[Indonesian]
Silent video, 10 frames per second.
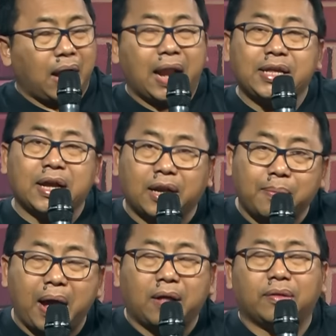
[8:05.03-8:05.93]
Kalinya gede
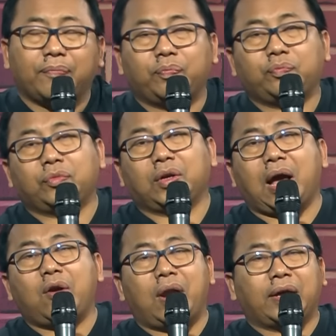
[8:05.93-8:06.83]
banget.
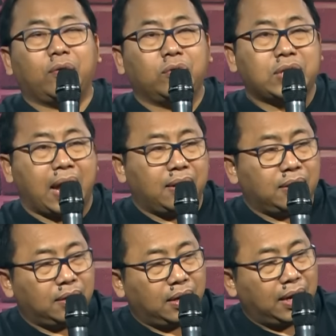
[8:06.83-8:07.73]
Kalau lagi
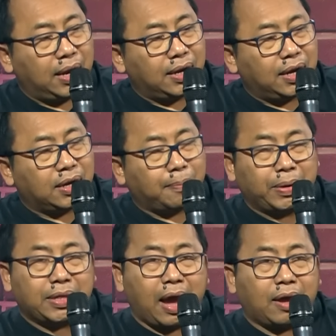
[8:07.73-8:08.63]
hujan, ini
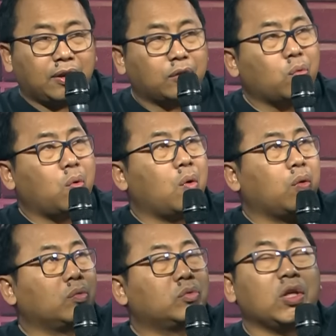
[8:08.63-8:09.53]
debit airnya tuh
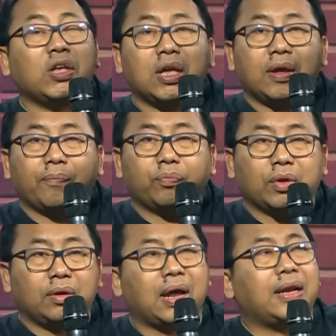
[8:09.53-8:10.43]
tinggi.
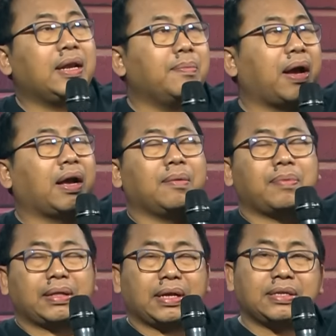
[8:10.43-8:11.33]
Dan ini
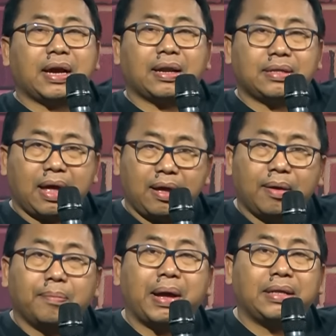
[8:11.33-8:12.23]
mengakibatkan Jakarta
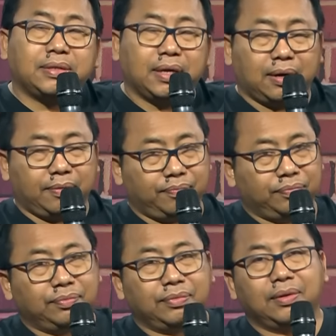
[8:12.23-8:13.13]
banjir.
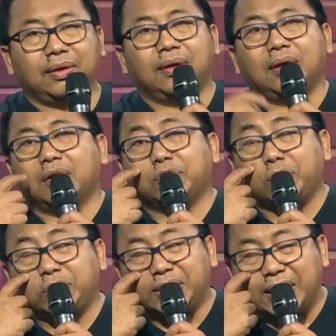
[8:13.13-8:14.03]

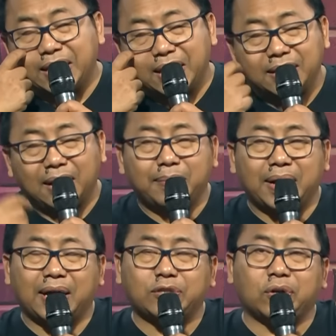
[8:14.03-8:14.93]
Solusinya adalah dengan
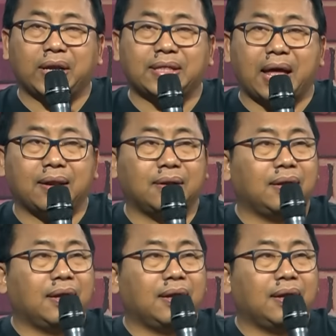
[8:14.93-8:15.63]
mengadakan sodetan.